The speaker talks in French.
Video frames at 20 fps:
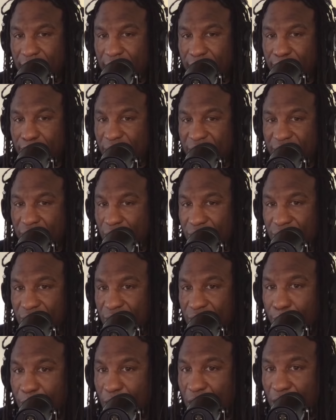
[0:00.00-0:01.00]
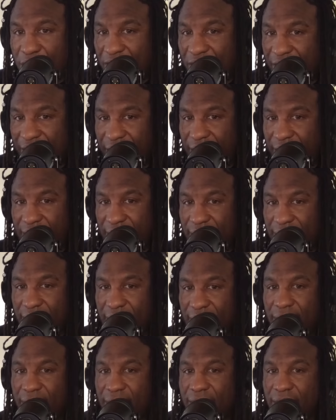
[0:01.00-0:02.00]
Boston sont morts de rire, là.
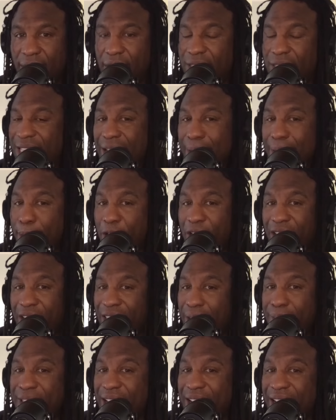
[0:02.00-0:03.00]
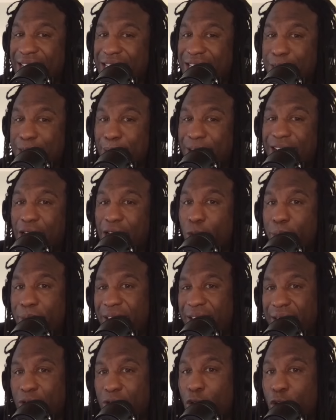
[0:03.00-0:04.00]
Là, tu es la meilleure équipe dans l'Est pendant
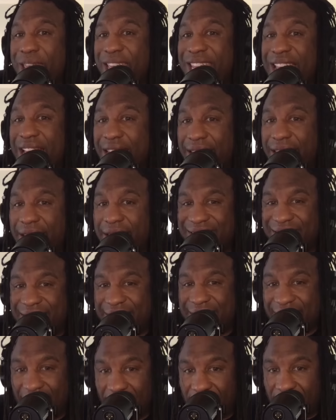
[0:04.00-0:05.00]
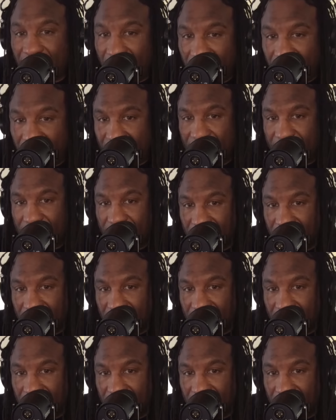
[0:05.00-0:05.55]
combien, combien d'années? 10 ans encore?